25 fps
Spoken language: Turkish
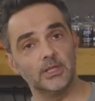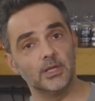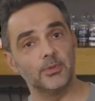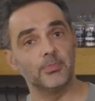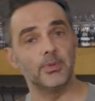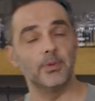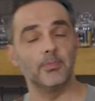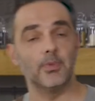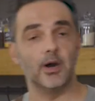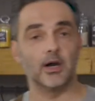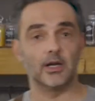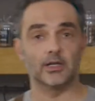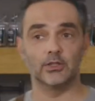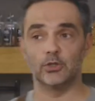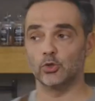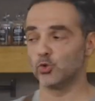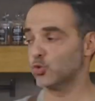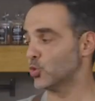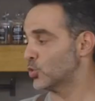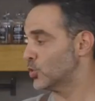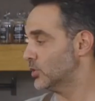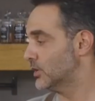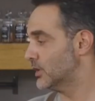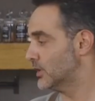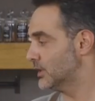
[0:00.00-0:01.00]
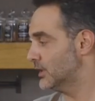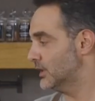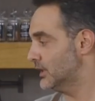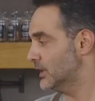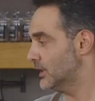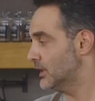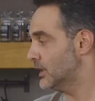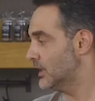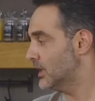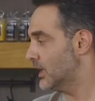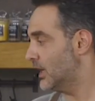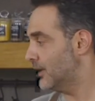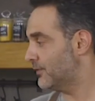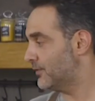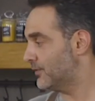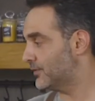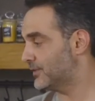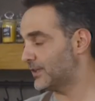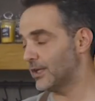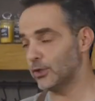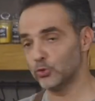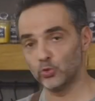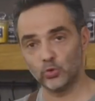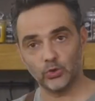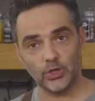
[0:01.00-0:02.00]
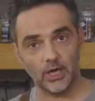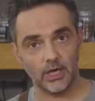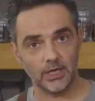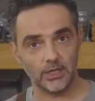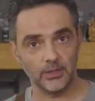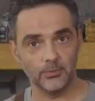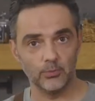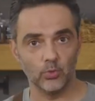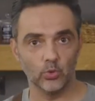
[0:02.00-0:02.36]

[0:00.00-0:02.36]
miyim Arda sorularını hafiften duyar gibi